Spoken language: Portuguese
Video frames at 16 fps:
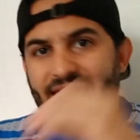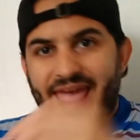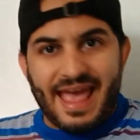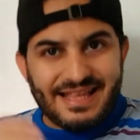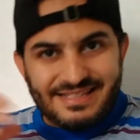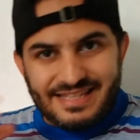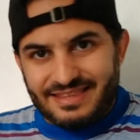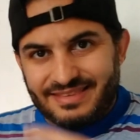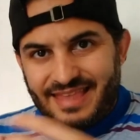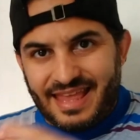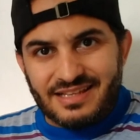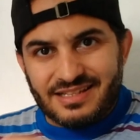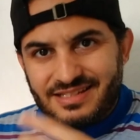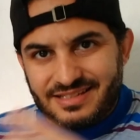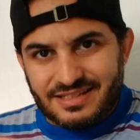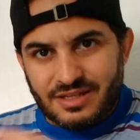Essa
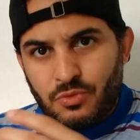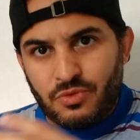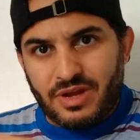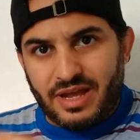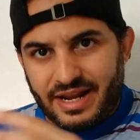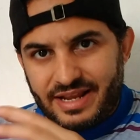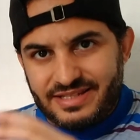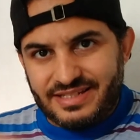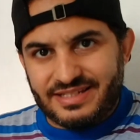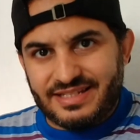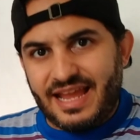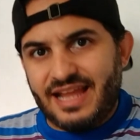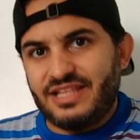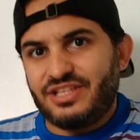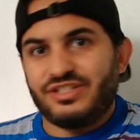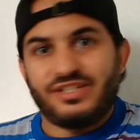tensão
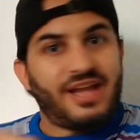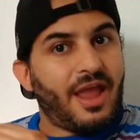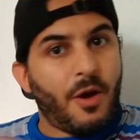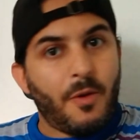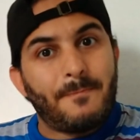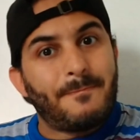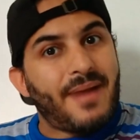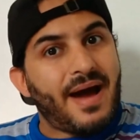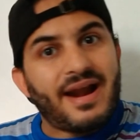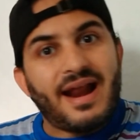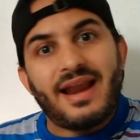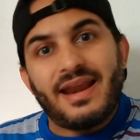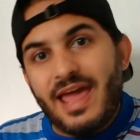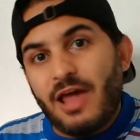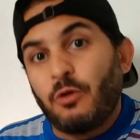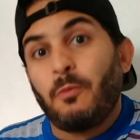crescente é um
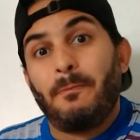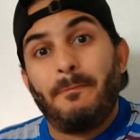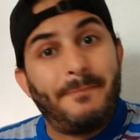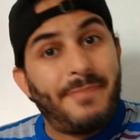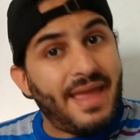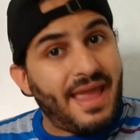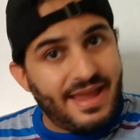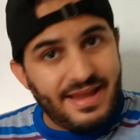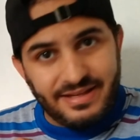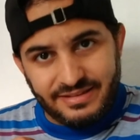paralelo bem